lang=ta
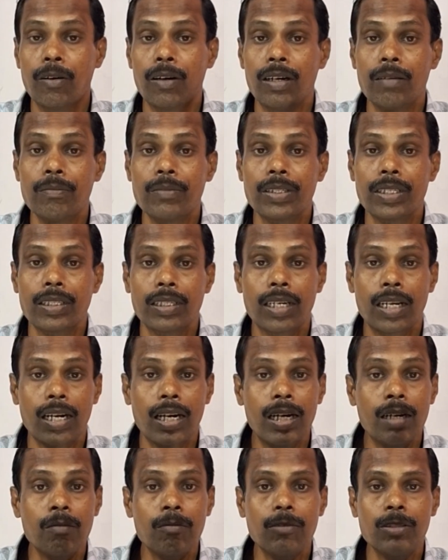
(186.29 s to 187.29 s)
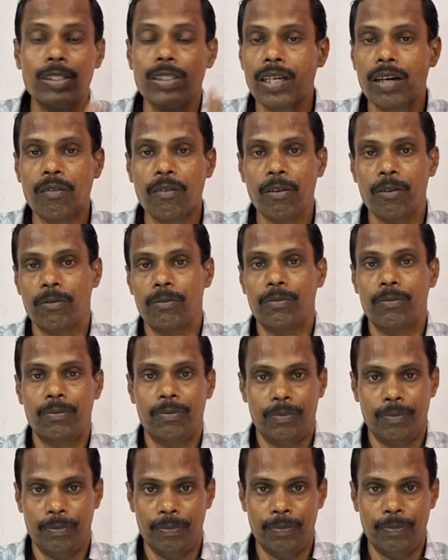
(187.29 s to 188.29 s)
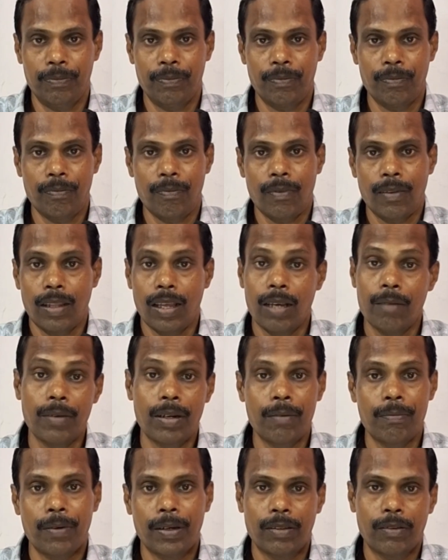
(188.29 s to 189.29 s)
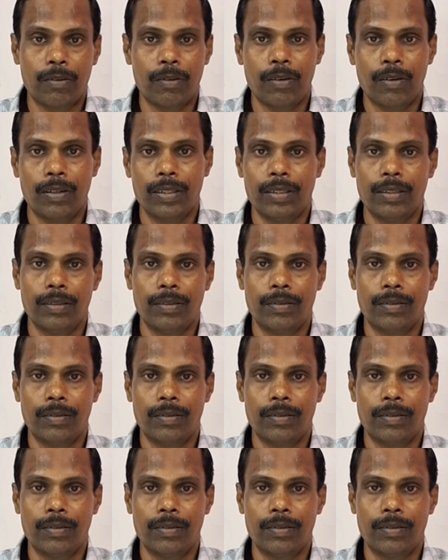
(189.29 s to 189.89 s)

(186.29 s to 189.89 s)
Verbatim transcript: ஒரு நிமிஷத்துக்கு ரெண்டு மூச்சு தான் வரும் அந்த மாதிரி பார்த்துக்கோங்க